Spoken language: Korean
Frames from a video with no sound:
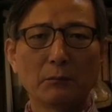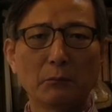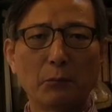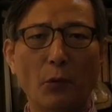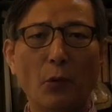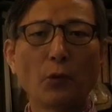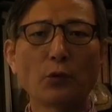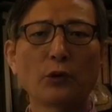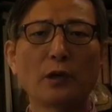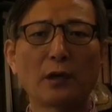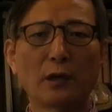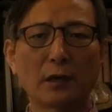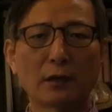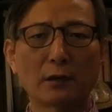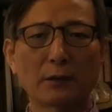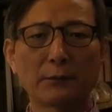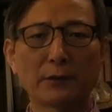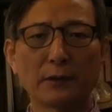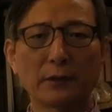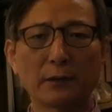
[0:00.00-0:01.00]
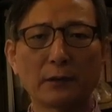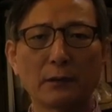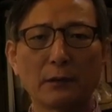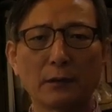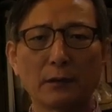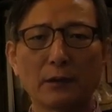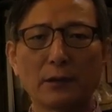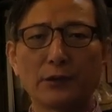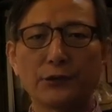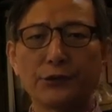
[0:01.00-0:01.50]
보호되려 그러면
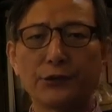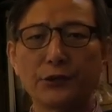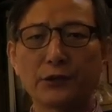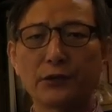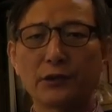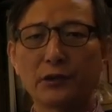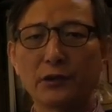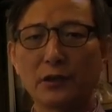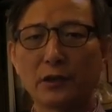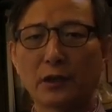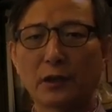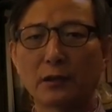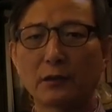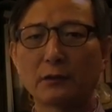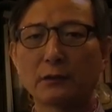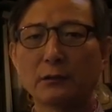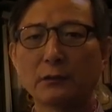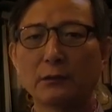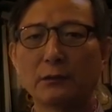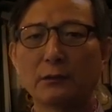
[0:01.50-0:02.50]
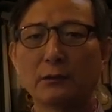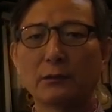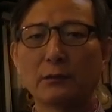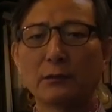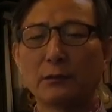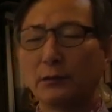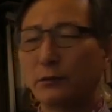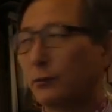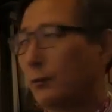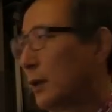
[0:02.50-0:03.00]
식신이라는
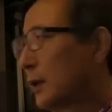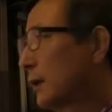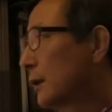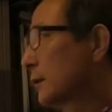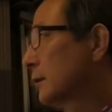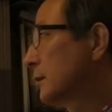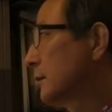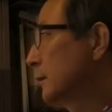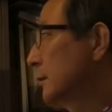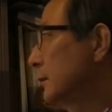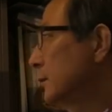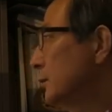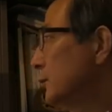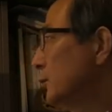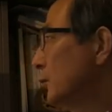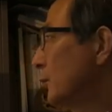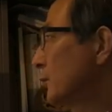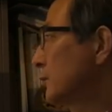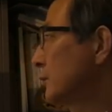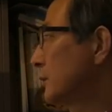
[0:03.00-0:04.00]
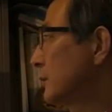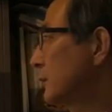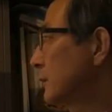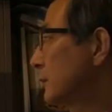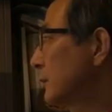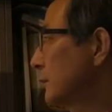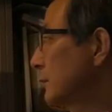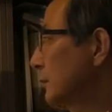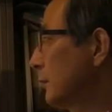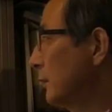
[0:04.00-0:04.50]
이와 같은 용신을
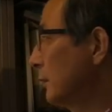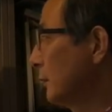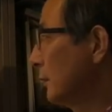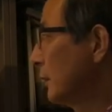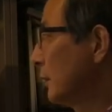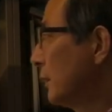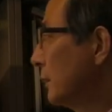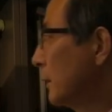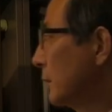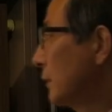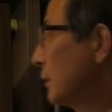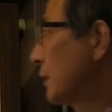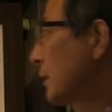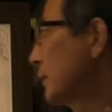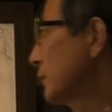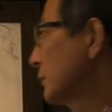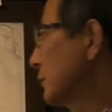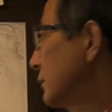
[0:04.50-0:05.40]
써서 그래,